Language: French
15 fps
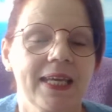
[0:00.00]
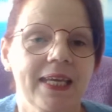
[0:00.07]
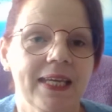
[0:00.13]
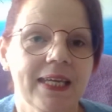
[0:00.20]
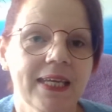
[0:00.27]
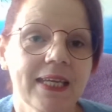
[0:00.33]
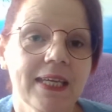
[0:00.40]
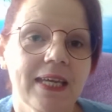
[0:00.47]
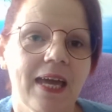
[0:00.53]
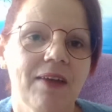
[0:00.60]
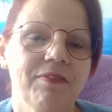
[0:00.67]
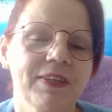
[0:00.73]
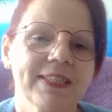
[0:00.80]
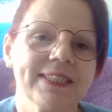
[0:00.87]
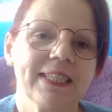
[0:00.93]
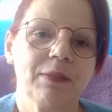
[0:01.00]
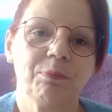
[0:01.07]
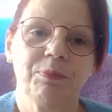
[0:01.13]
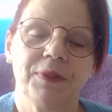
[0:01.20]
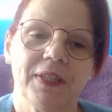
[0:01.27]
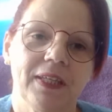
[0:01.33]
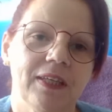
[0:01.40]
Et avec cette
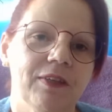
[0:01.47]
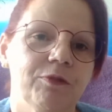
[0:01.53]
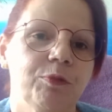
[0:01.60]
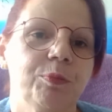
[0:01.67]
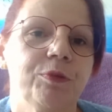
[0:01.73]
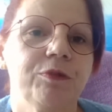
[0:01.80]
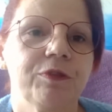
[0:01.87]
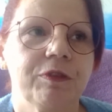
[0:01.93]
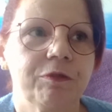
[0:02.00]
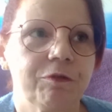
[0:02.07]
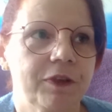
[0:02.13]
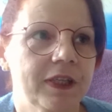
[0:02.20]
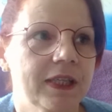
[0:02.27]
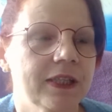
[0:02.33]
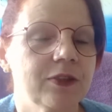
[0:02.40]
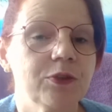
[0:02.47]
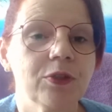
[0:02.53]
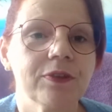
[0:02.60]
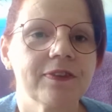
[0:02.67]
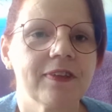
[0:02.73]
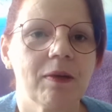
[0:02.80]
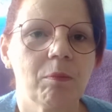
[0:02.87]
pierre, vous pouvez faire
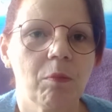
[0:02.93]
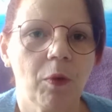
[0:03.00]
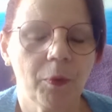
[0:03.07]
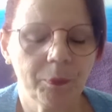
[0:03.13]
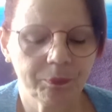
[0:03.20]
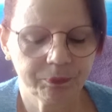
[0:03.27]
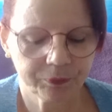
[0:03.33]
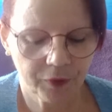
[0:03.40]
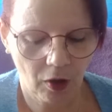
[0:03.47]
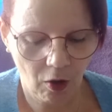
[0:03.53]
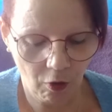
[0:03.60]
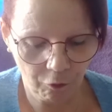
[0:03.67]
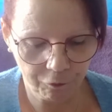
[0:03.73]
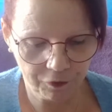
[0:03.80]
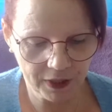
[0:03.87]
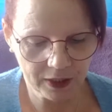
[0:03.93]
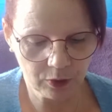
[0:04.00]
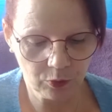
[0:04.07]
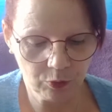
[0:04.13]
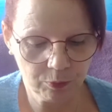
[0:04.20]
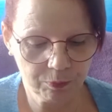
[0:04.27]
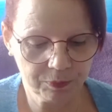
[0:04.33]
notamment en faire
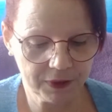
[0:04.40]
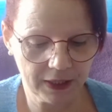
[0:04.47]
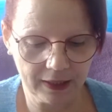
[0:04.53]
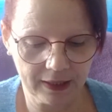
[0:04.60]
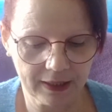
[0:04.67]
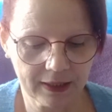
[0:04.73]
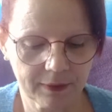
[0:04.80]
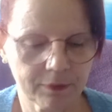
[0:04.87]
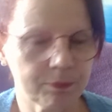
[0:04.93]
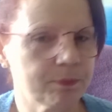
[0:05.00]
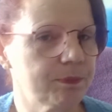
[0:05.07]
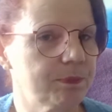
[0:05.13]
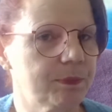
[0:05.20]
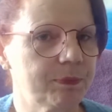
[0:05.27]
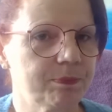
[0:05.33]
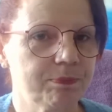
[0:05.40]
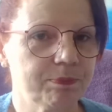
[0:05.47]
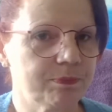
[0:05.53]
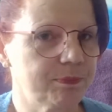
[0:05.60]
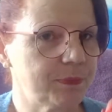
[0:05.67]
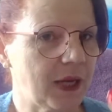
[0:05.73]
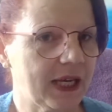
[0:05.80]
une pierre,
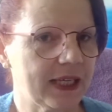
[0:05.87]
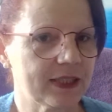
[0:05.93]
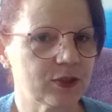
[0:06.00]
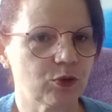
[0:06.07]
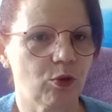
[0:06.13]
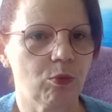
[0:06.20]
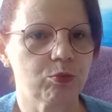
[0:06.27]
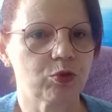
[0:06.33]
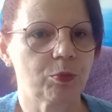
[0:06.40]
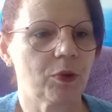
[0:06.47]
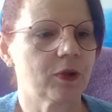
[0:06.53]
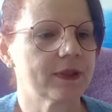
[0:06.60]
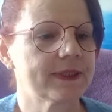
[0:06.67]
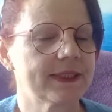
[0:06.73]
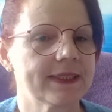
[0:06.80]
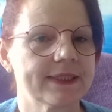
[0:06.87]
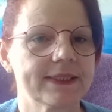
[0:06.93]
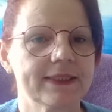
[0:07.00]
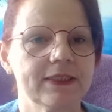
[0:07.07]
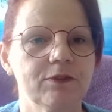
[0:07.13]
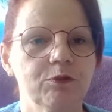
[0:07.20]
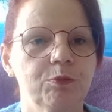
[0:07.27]
par exemple, je prends
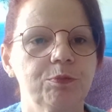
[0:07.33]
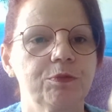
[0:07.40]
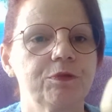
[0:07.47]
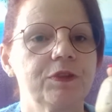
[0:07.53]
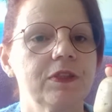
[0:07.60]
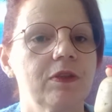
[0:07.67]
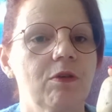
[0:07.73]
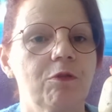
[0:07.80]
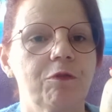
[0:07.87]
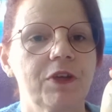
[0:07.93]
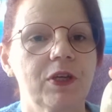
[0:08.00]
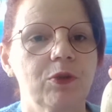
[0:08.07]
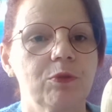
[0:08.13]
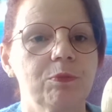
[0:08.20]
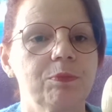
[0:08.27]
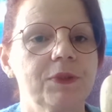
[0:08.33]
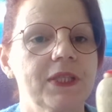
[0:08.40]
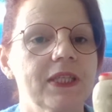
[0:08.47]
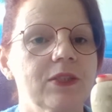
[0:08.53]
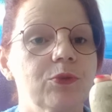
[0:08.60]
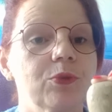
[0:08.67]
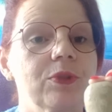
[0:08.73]
celle-ci, vous pouvez en faire une
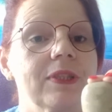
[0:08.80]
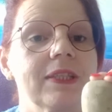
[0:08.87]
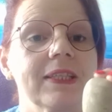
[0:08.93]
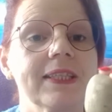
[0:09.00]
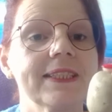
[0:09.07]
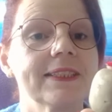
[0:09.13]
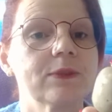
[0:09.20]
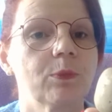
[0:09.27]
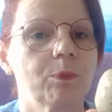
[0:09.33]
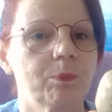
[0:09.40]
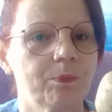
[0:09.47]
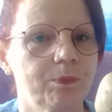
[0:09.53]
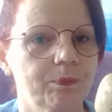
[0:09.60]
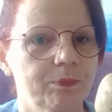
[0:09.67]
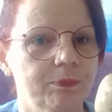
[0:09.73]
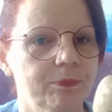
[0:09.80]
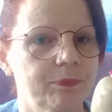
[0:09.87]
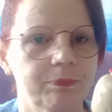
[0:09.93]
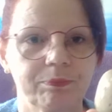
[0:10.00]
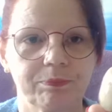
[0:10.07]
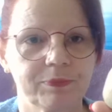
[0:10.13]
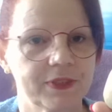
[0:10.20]
pierre de guérison.
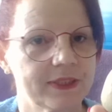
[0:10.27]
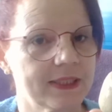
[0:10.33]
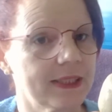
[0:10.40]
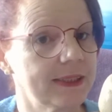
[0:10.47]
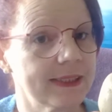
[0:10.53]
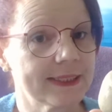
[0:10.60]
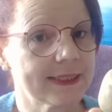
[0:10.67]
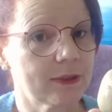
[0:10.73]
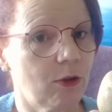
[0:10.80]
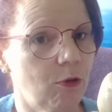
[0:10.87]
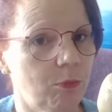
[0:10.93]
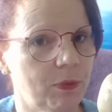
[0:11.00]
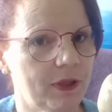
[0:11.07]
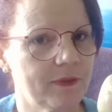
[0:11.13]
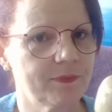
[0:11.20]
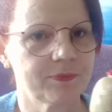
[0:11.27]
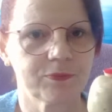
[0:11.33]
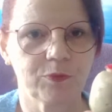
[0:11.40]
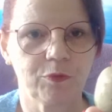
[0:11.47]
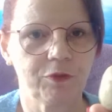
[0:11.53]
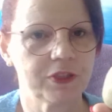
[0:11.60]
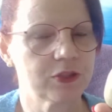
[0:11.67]
C'est un exemple. Hein.
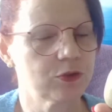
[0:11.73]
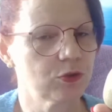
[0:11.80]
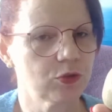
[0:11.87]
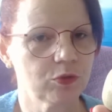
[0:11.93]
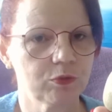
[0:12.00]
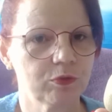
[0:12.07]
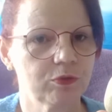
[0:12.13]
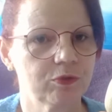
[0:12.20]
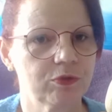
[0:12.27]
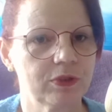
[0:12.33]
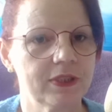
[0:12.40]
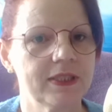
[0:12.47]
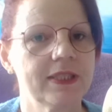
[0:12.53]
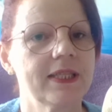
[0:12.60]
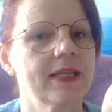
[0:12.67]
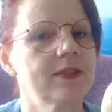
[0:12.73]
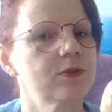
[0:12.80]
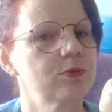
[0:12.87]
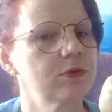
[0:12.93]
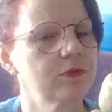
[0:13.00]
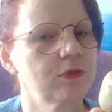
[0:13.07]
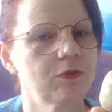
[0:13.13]
Vous faites ce que vous voulez,
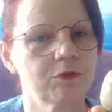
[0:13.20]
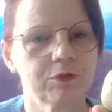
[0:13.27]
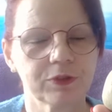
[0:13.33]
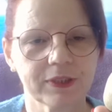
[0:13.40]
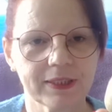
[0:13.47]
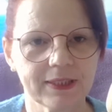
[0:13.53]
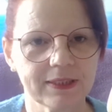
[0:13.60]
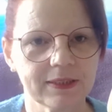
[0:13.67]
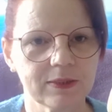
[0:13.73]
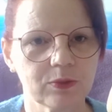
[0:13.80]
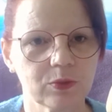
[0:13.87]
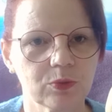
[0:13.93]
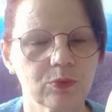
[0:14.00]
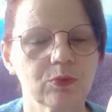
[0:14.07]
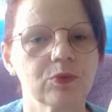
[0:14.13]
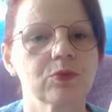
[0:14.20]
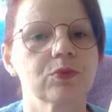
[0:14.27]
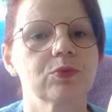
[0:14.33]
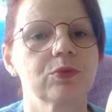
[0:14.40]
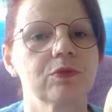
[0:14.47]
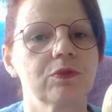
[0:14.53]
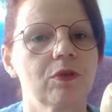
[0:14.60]
suivant votre intuition,
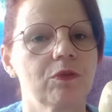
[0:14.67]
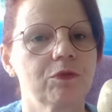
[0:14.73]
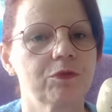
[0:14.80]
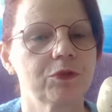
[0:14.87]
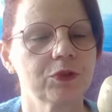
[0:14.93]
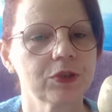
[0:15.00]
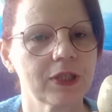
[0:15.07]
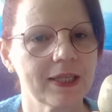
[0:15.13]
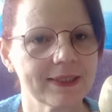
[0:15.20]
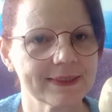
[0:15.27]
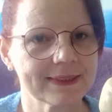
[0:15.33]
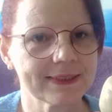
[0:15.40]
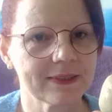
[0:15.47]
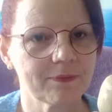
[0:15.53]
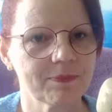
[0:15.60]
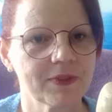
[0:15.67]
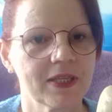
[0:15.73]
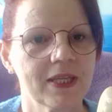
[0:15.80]
suivant votre instinct.